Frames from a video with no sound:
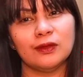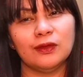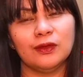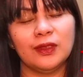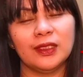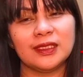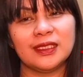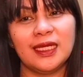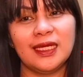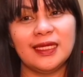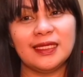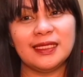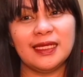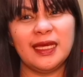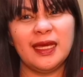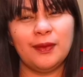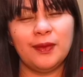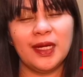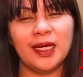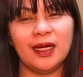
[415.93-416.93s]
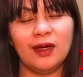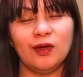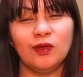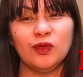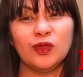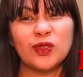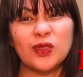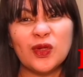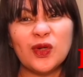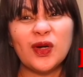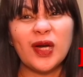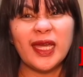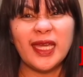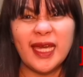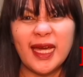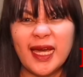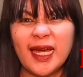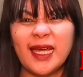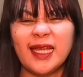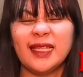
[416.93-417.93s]
So, ang saya-saya mga kauso.
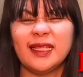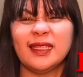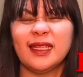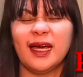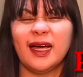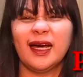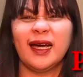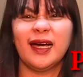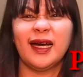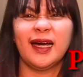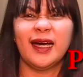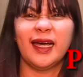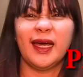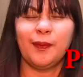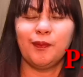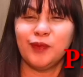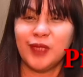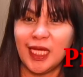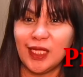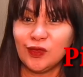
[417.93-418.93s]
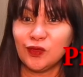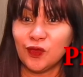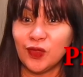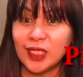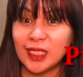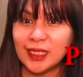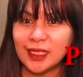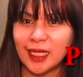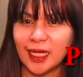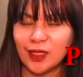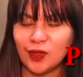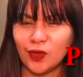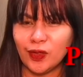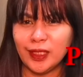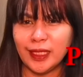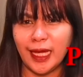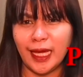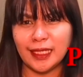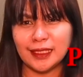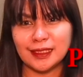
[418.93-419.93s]
Ayan, uh, update ko ulit kayo
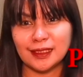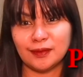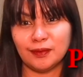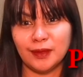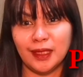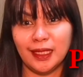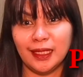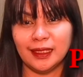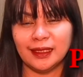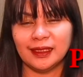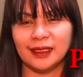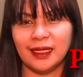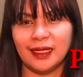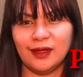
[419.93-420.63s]
next month.